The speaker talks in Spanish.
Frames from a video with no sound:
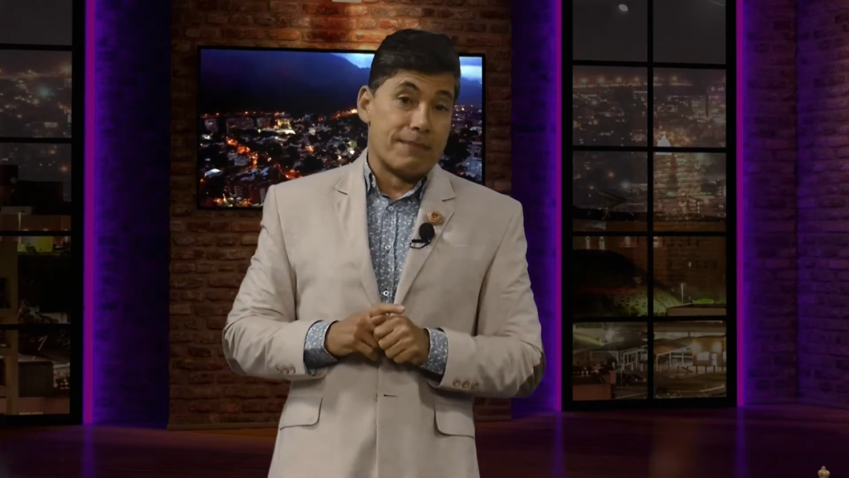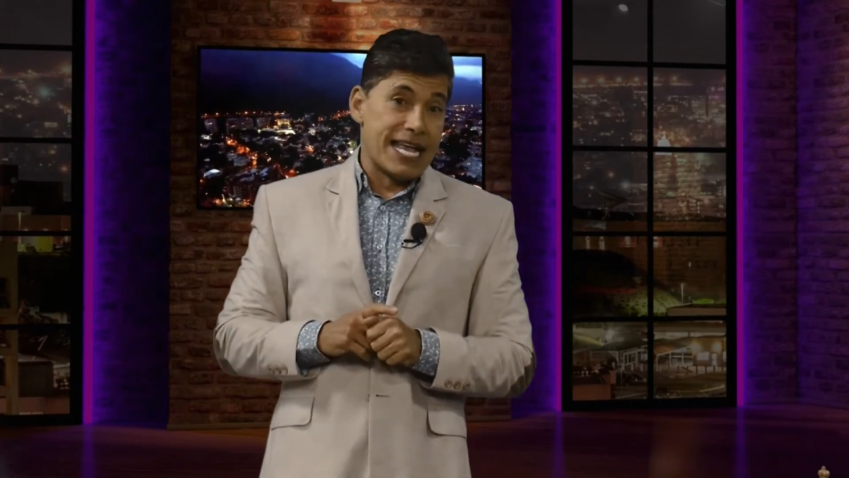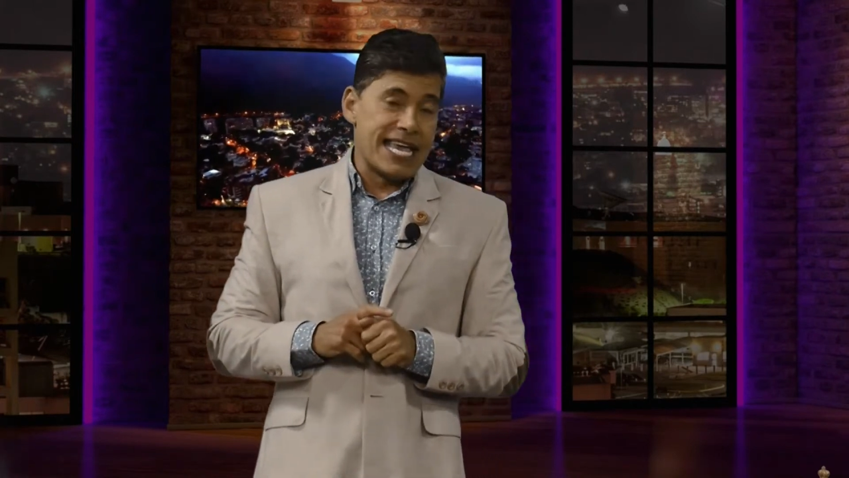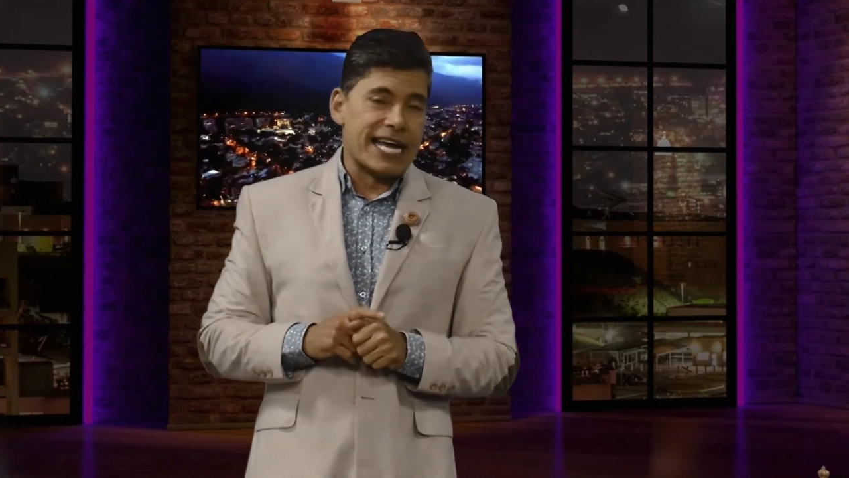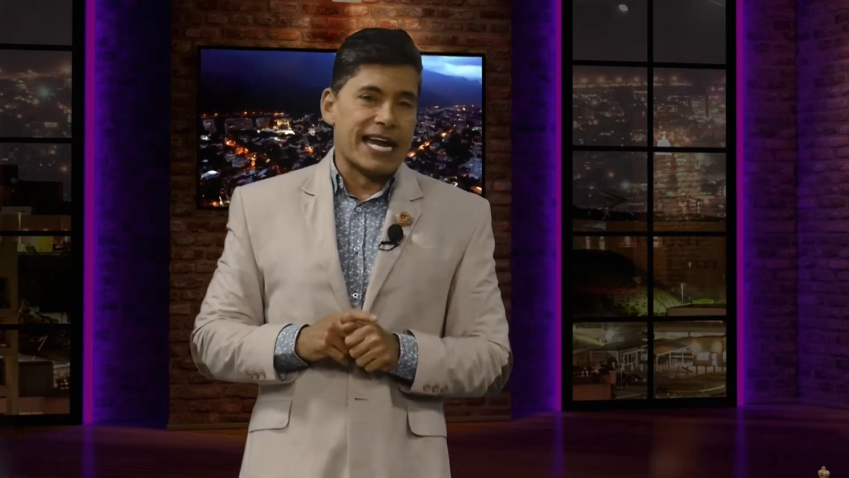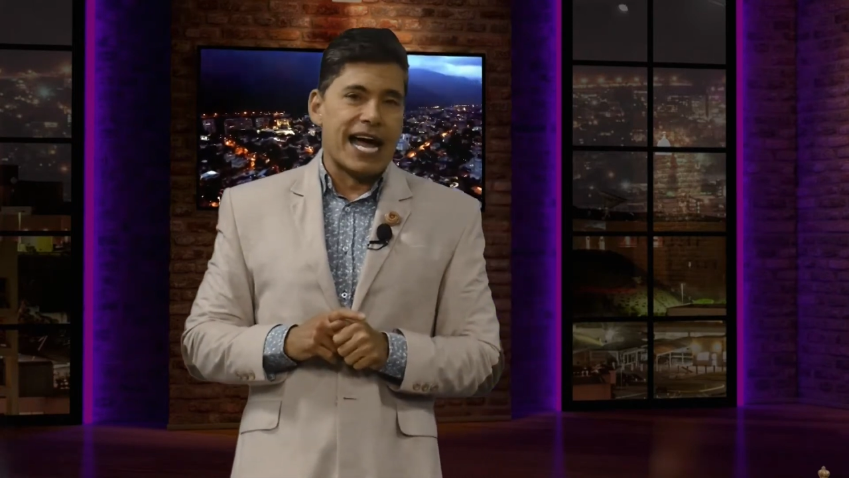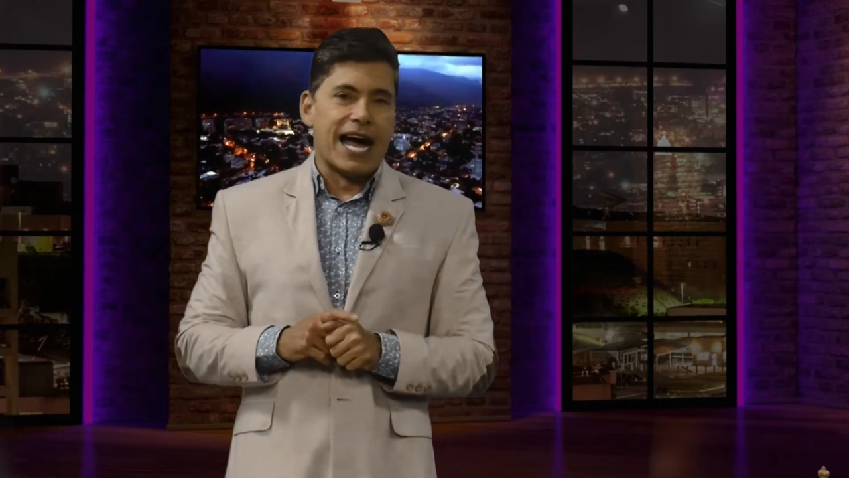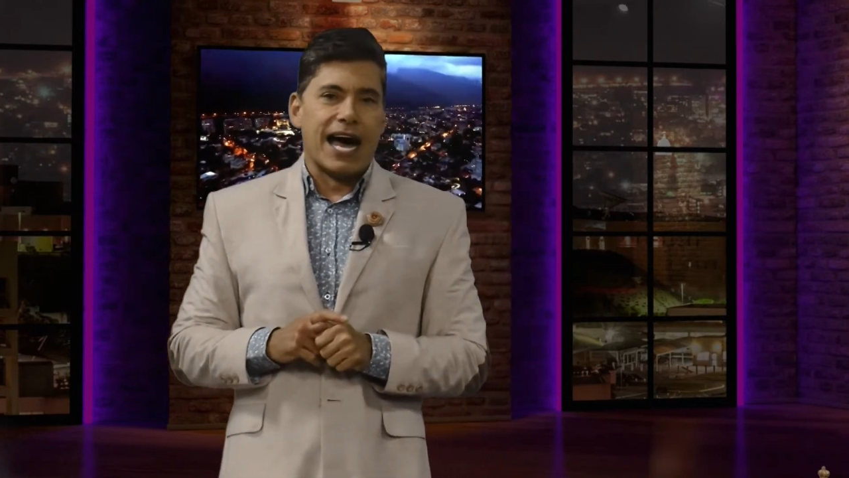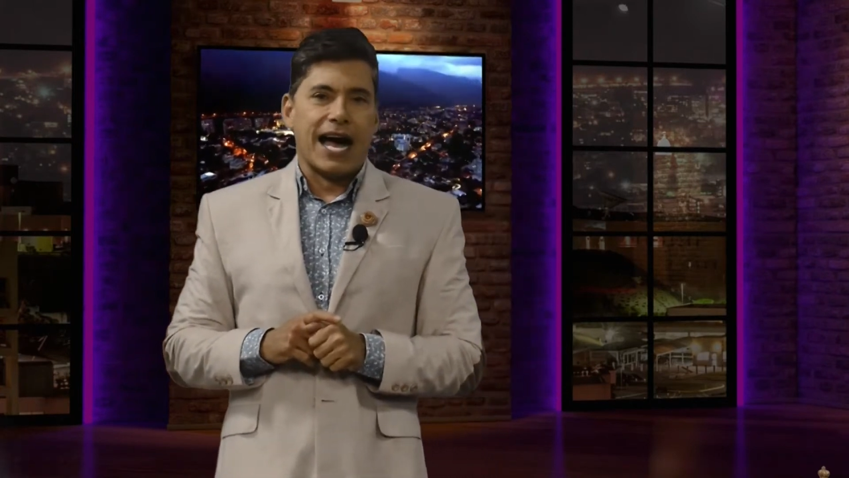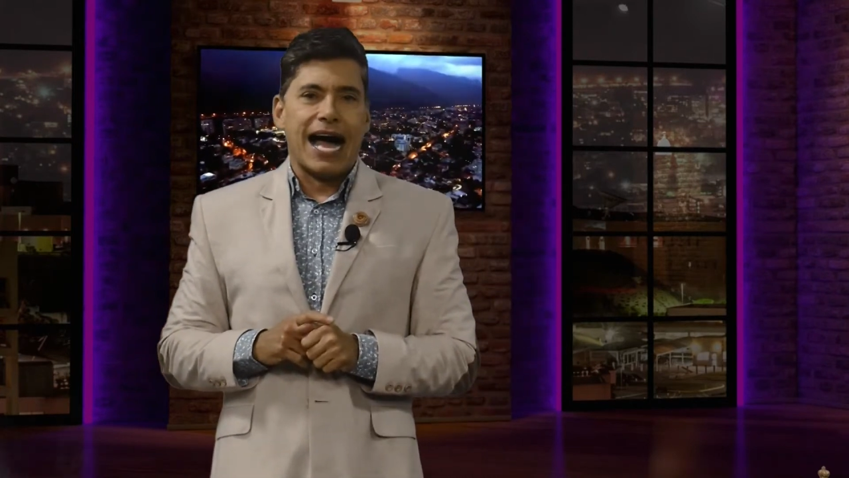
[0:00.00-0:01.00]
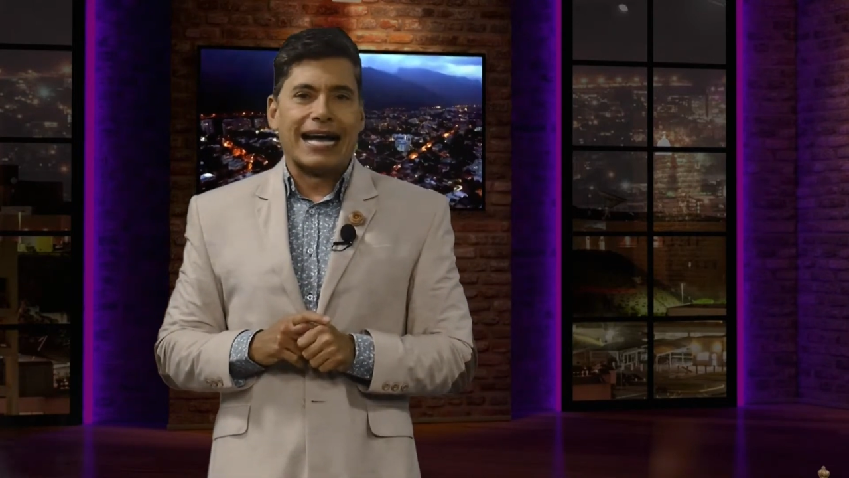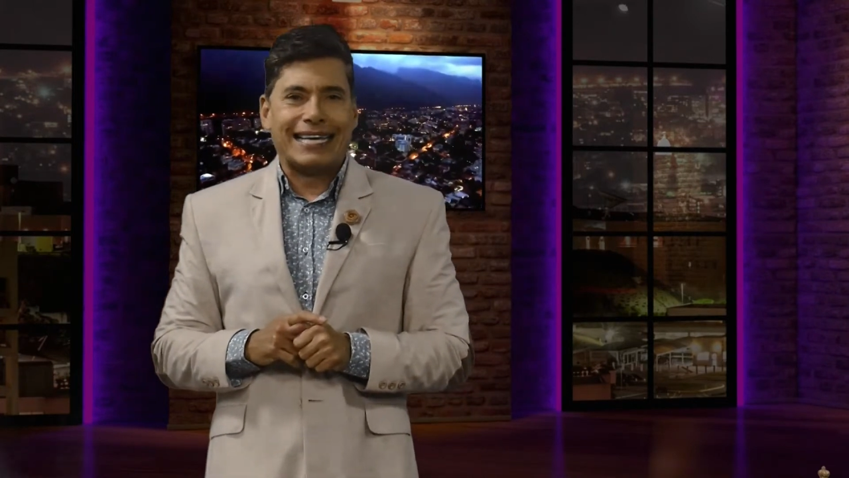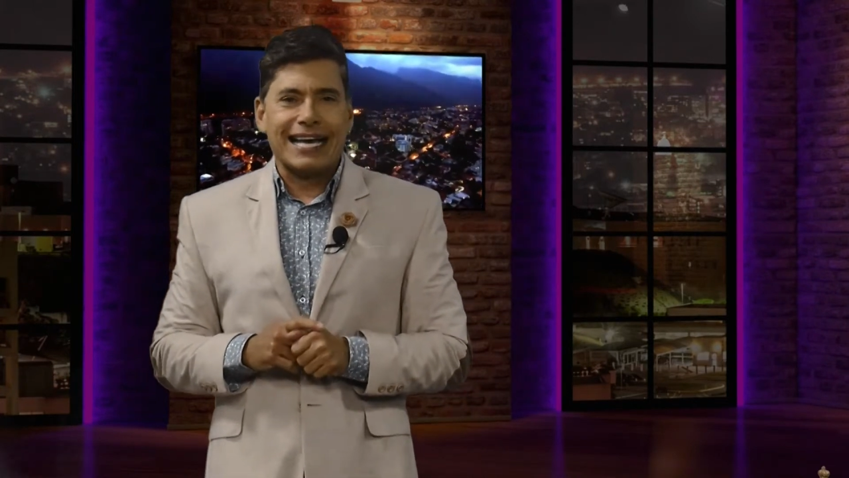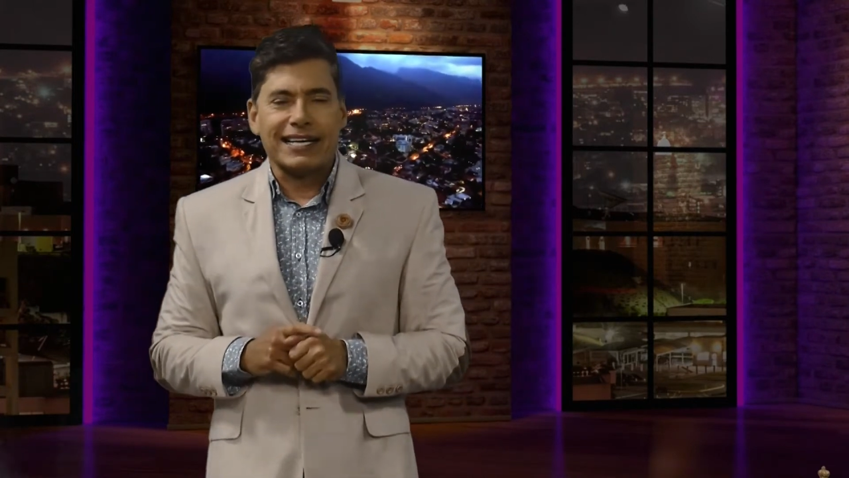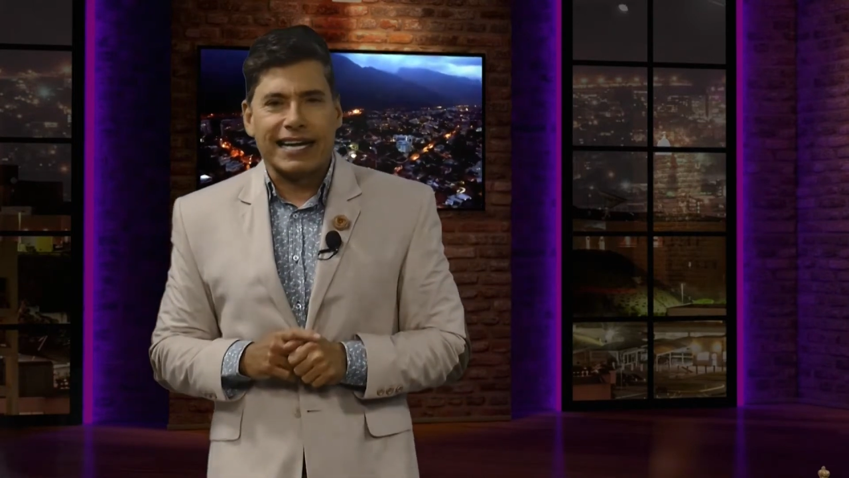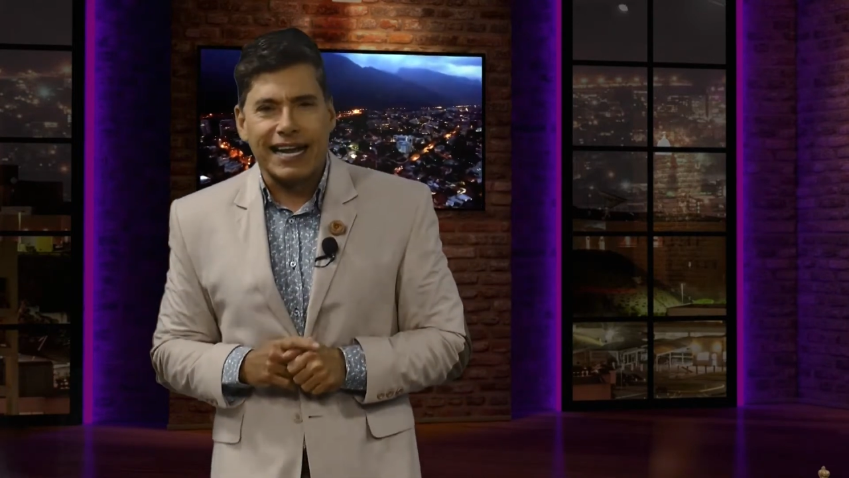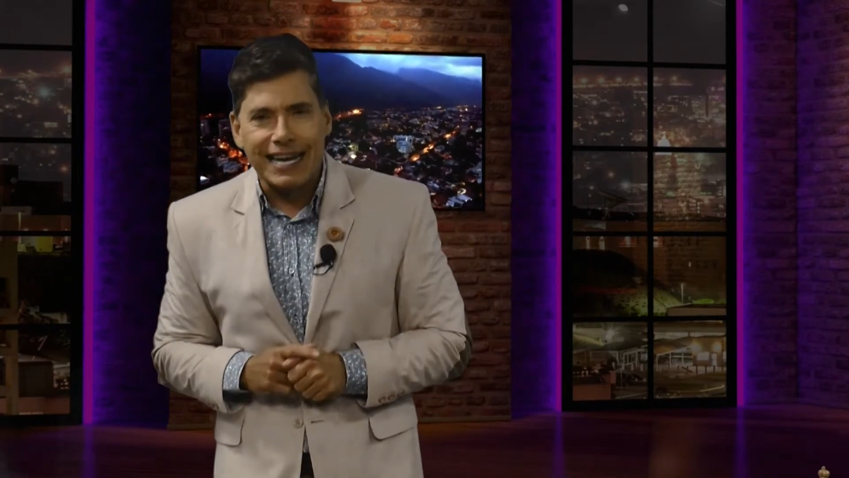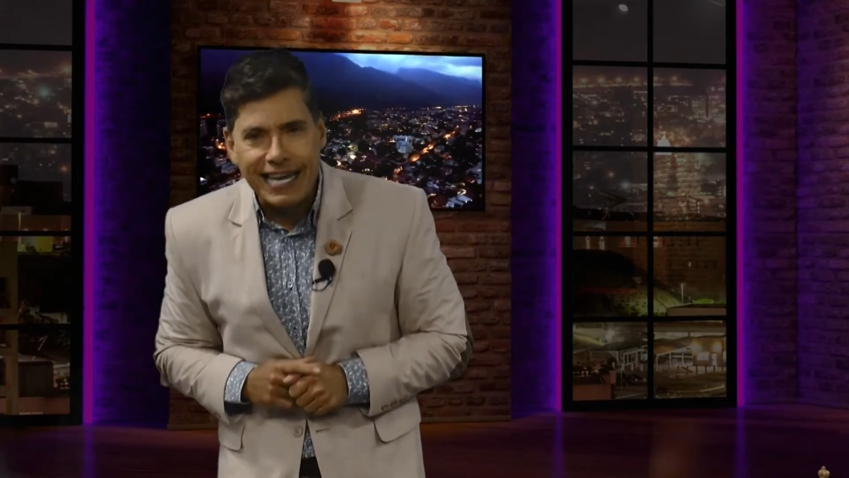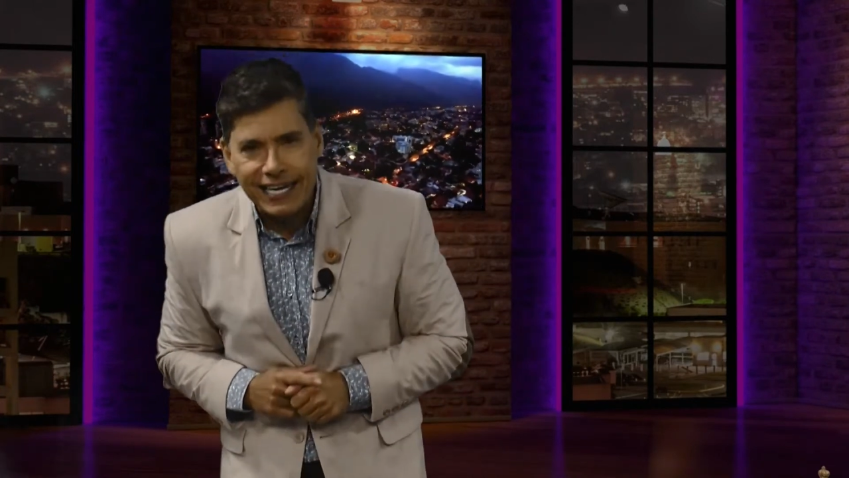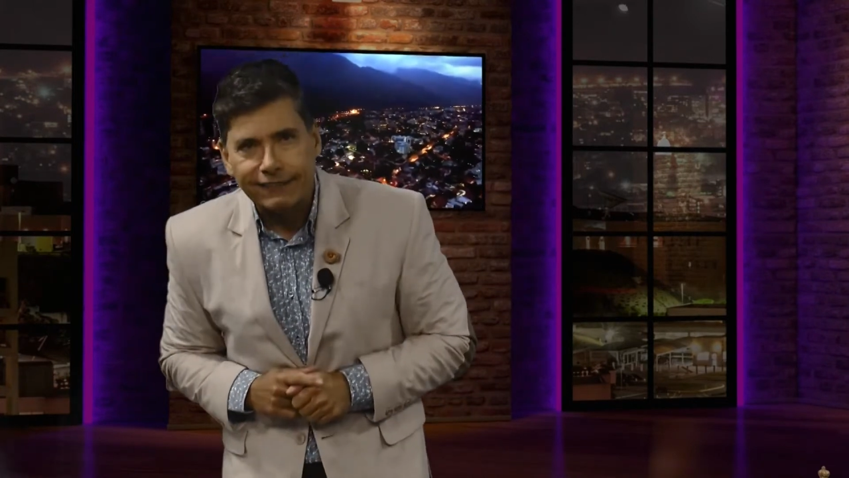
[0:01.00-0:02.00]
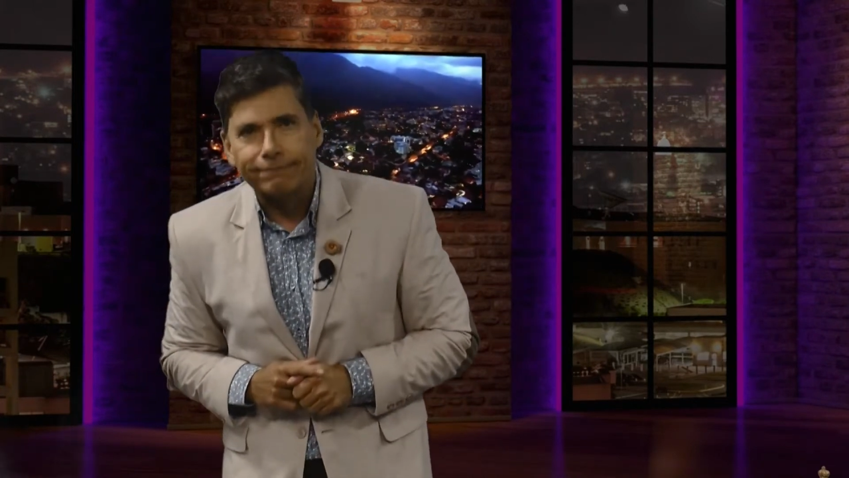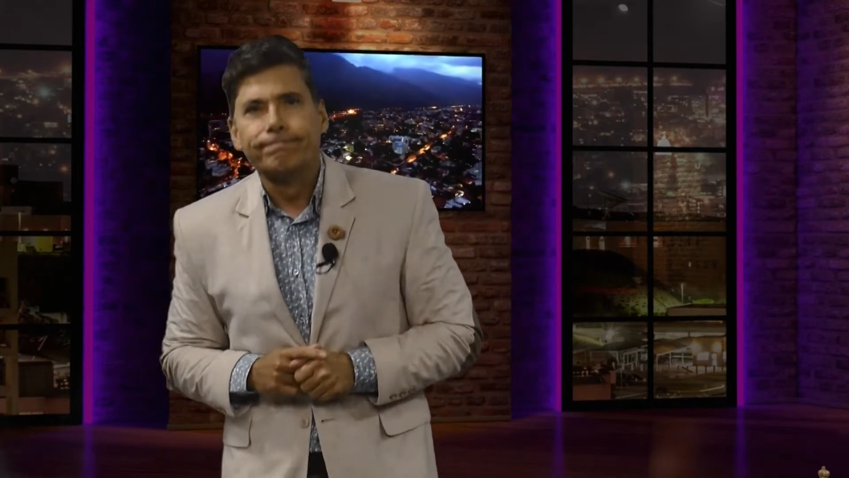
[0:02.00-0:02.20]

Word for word: mañana aquí en Canadí.